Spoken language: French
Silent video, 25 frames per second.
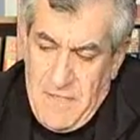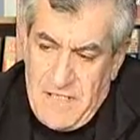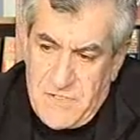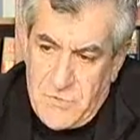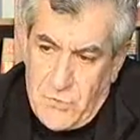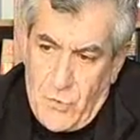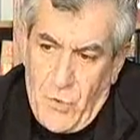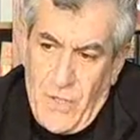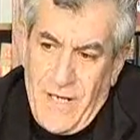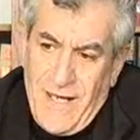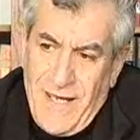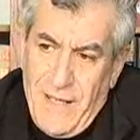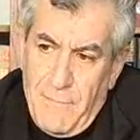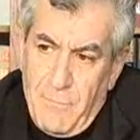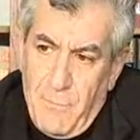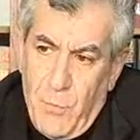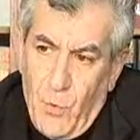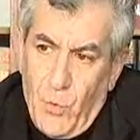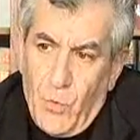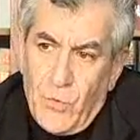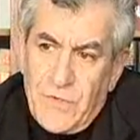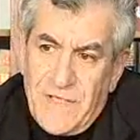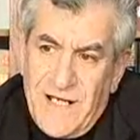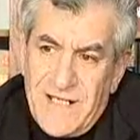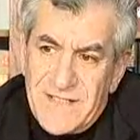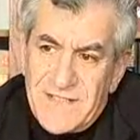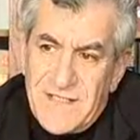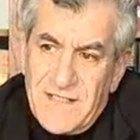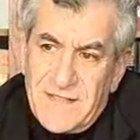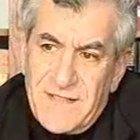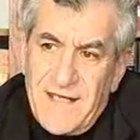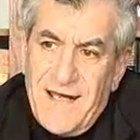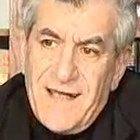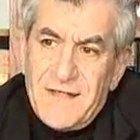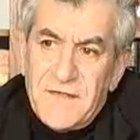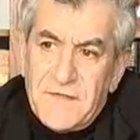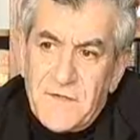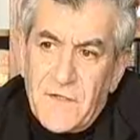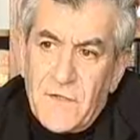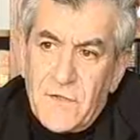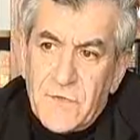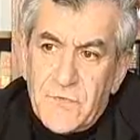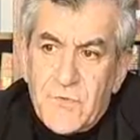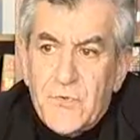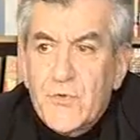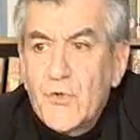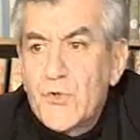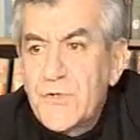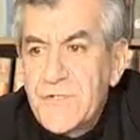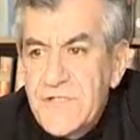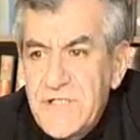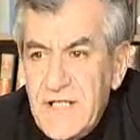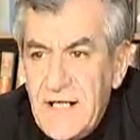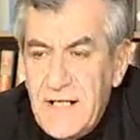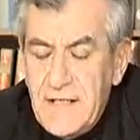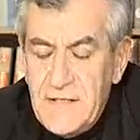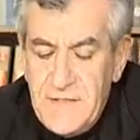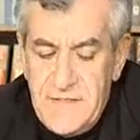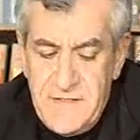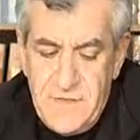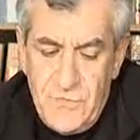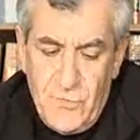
parce que répondre à cette attente sociale,